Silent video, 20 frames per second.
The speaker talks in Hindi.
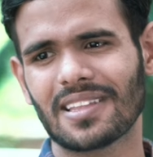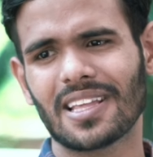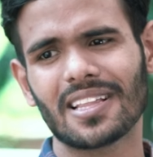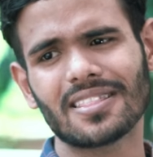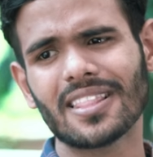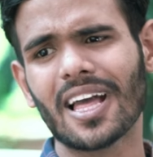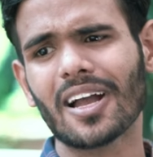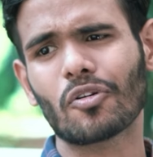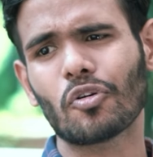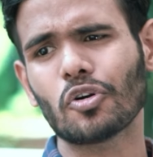
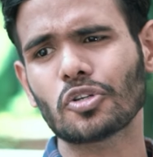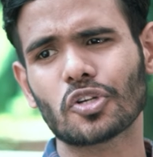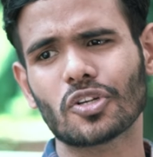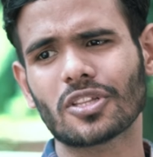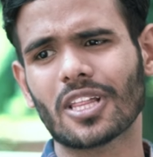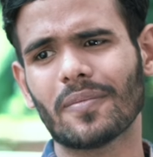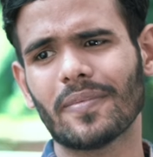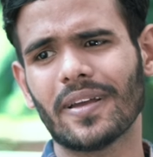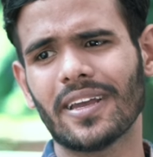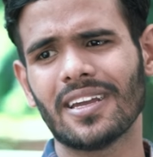कितना खुश
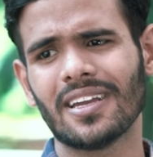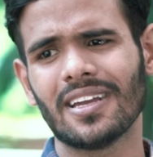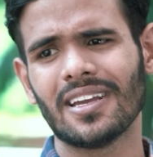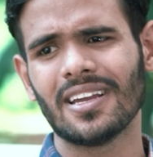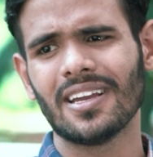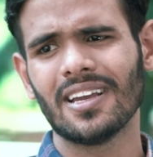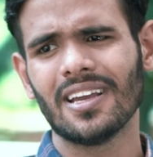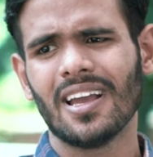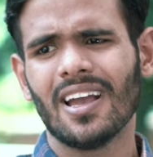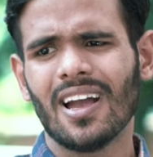होता मैं
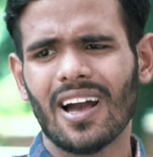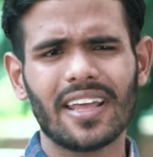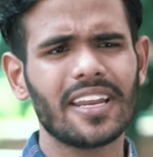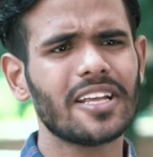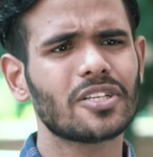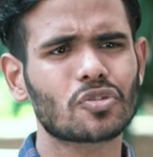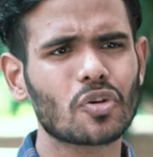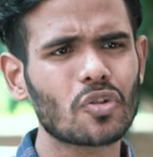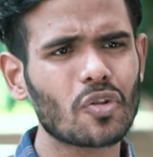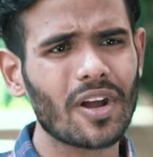अरे
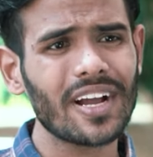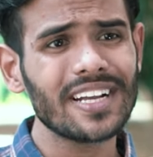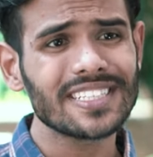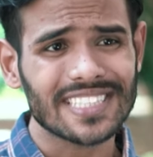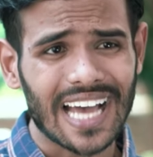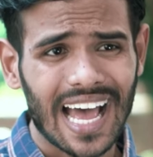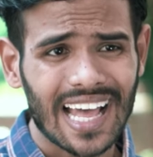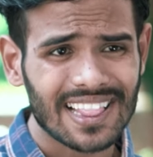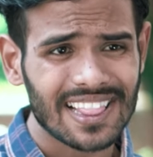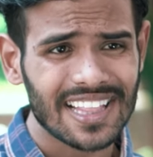इसको तो कहीं
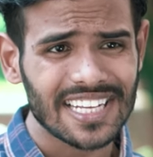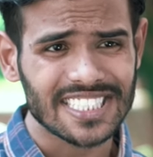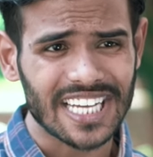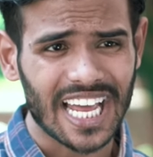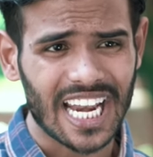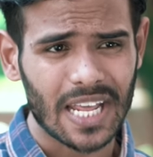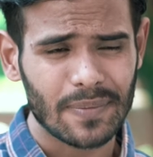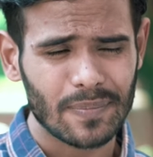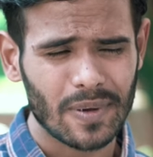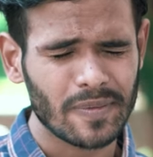साथ ले
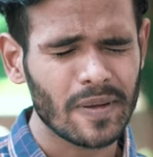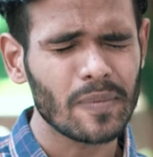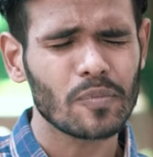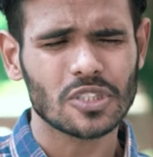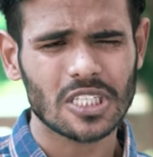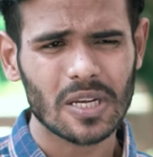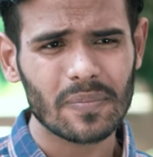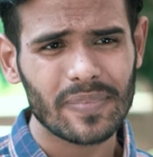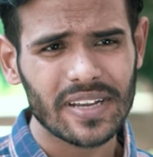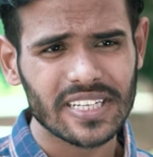जाने में भी
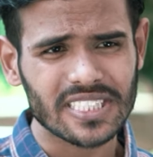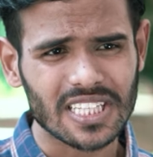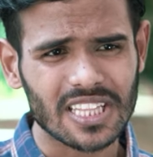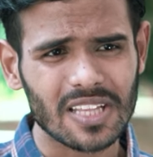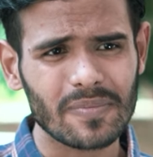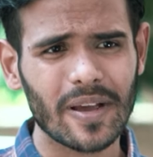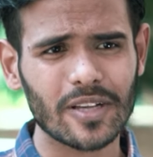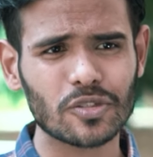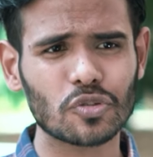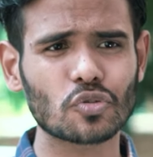मुझे
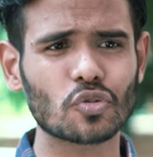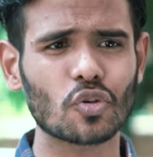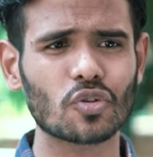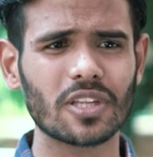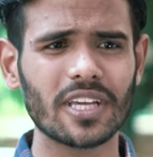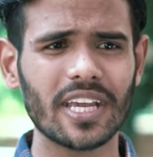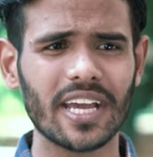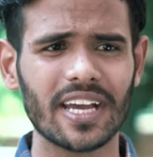बेजती महसूस होती